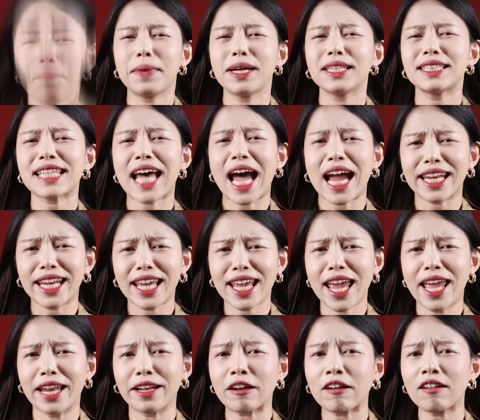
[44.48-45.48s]
เมื่อจ๋ายได้
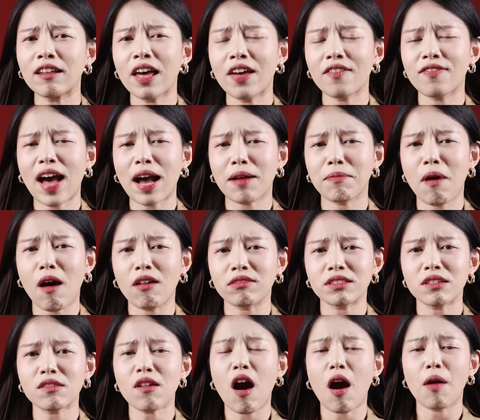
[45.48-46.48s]
เห็นก็เลยฝากบอก
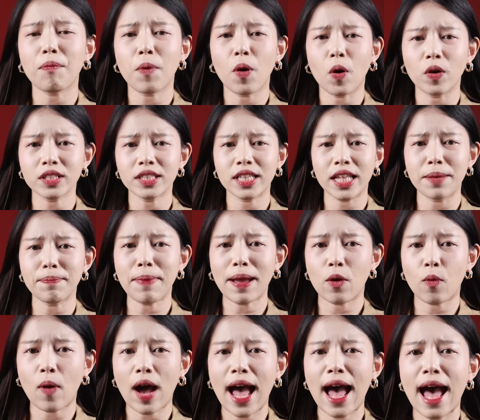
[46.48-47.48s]
เจ้าของโพสต์นี้ไป
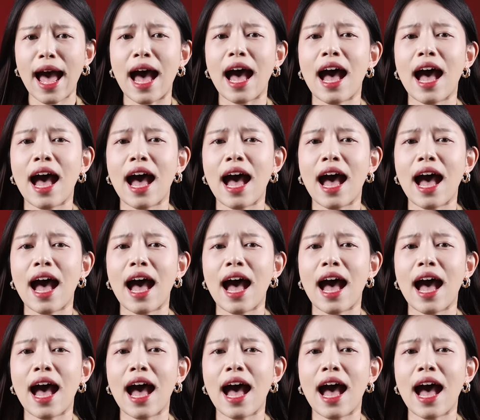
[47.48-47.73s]
ว่า